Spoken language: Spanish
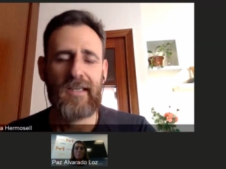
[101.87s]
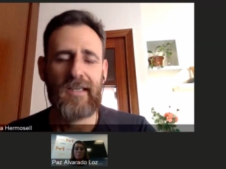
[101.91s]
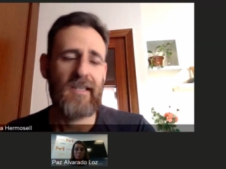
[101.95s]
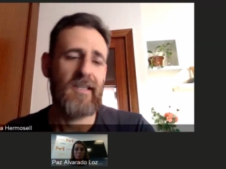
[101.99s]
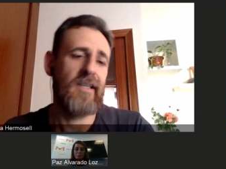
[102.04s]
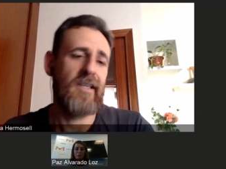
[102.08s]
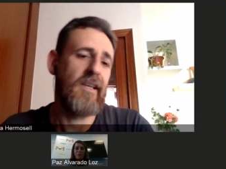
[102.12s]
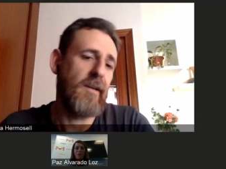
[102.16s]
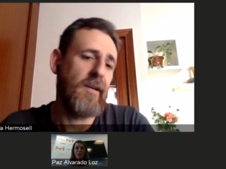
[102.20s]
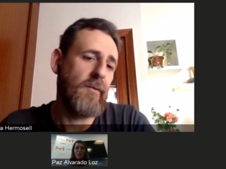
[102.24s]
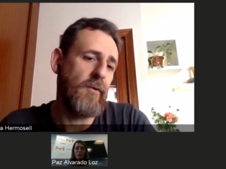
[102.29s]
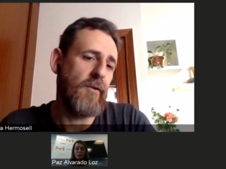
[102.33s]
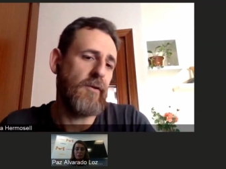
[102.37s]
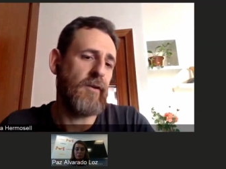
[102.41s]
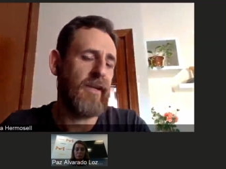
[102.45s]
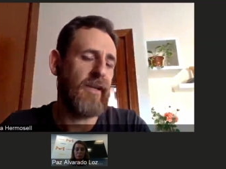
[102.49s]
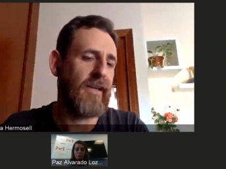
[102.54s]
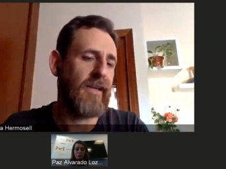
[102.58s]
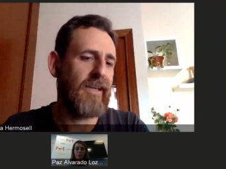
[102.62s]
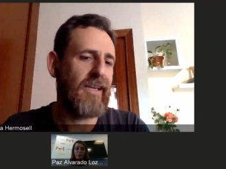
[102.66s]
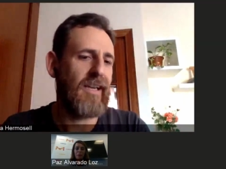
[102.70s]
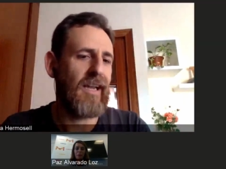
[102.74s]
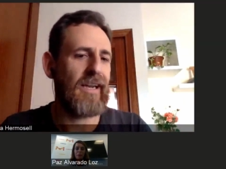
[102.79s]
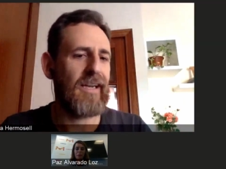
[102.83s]
y que, bueno, que
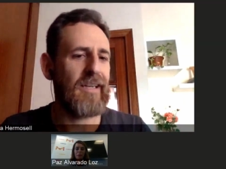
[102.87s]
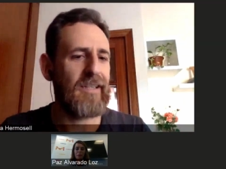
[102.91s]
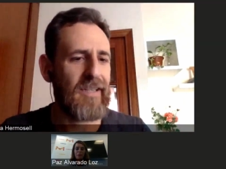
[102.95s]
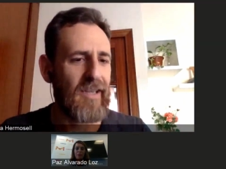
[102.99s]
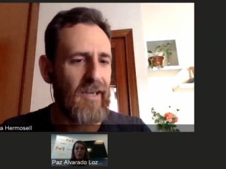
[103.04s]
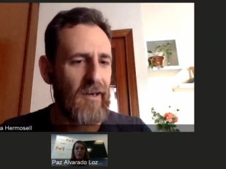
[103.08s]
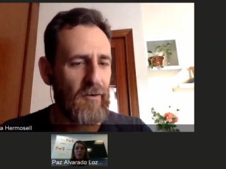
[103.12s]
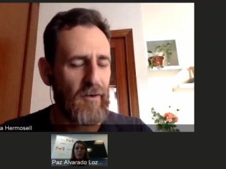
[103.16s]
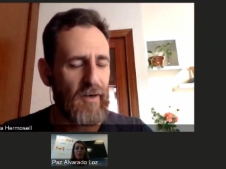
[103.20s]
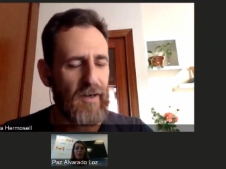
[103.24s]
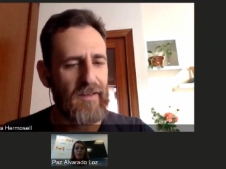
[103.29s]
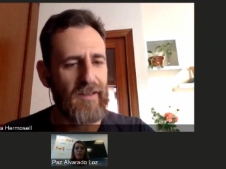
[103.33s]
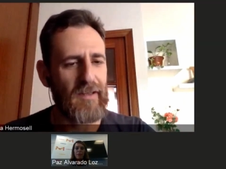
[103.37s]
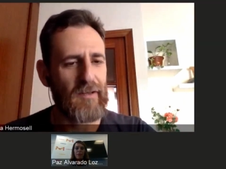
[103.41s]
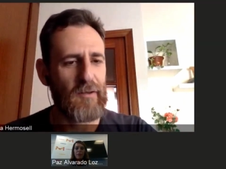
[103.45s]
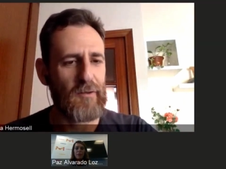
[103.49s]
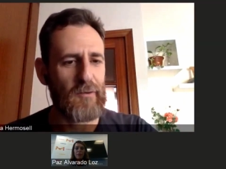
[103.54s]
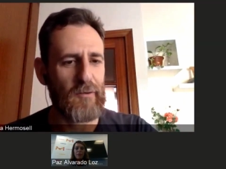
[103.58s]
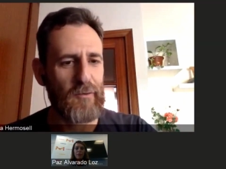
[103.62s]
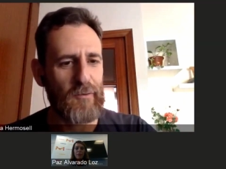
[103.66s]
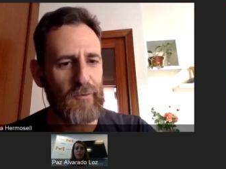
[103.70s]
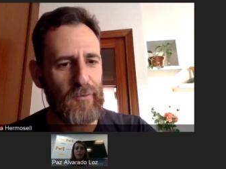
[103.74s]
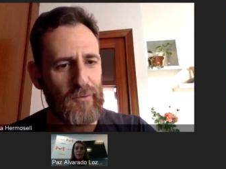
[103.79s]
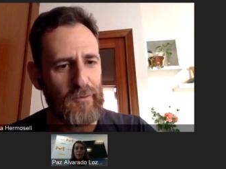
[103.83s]
es la que está organizando
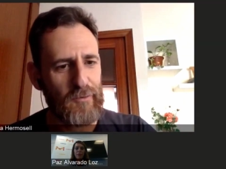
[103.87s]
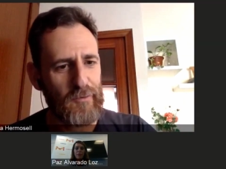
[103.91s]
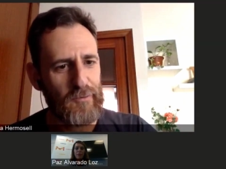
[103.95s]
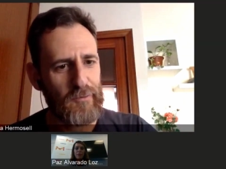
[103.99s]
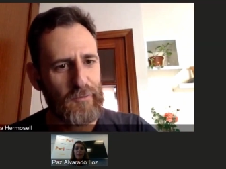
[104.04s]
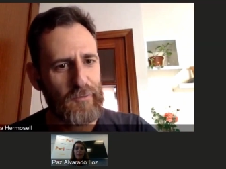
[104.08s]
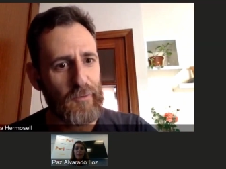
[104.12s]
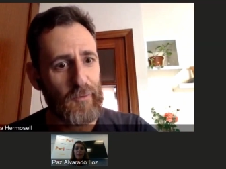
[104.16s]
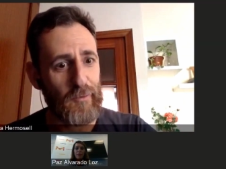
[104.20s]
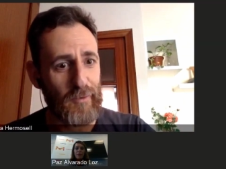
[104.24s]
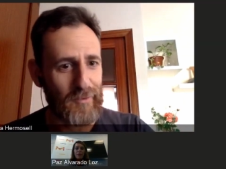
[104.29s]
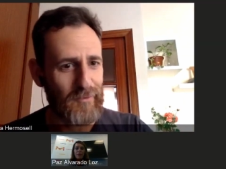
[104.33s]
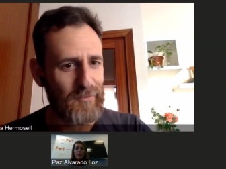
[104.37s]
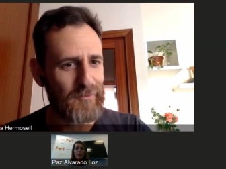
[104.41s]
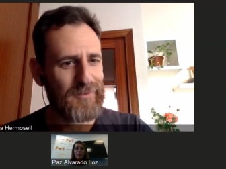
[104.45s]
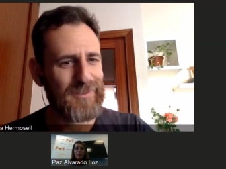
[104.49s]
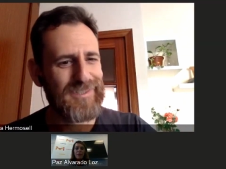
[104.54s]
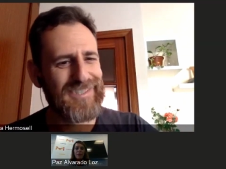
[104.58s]
todo, todo esto.